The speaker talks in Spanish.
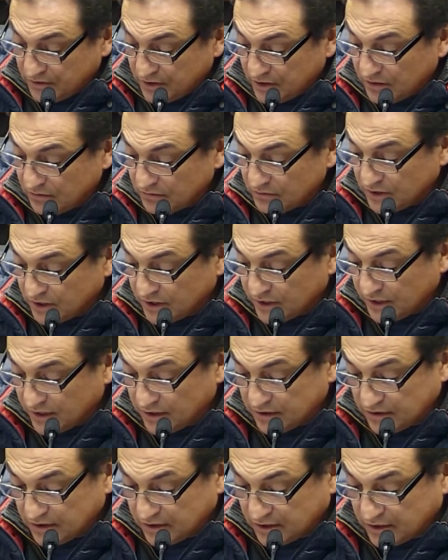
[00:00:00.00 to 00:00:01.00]
la Laguna
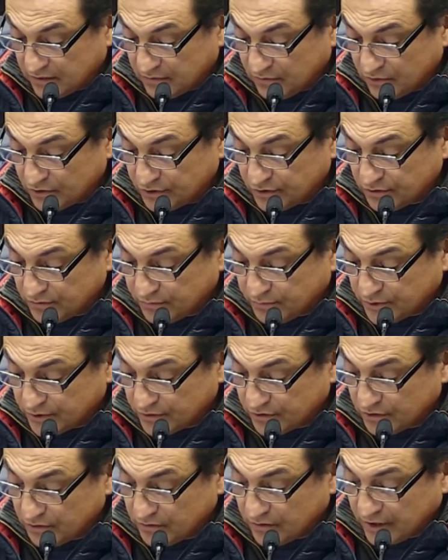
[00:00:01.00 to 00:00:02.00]
Grande, el Rebollo, el
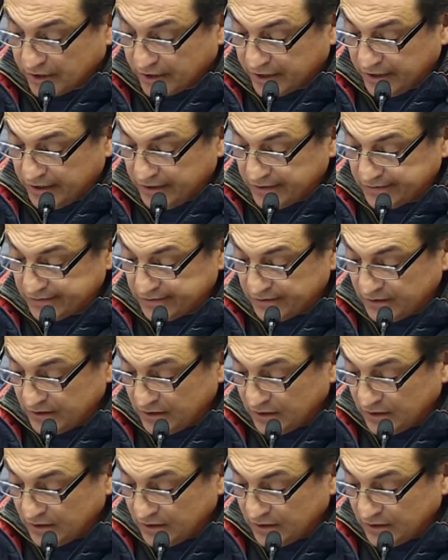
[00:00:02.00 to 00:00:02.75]
Puerto de los Barriles.